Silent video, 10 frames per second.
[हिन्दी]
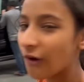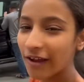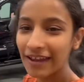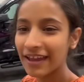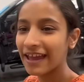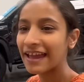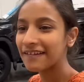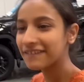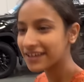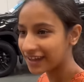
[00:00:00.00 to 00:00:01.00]
कार भी
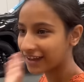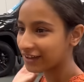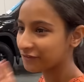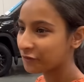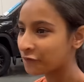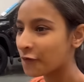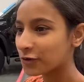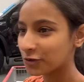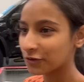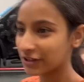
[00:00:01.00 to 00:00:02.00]
मिलेगी टायर भी मिलेंगे
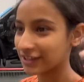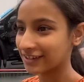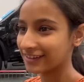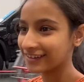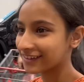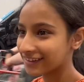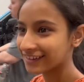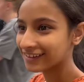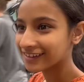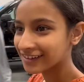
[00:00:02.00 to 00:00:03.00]

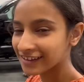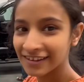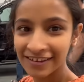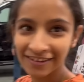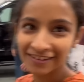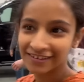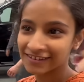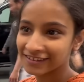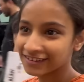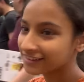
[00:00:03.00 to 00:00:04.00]
फोटो के लिए नहीं है कार बिक रही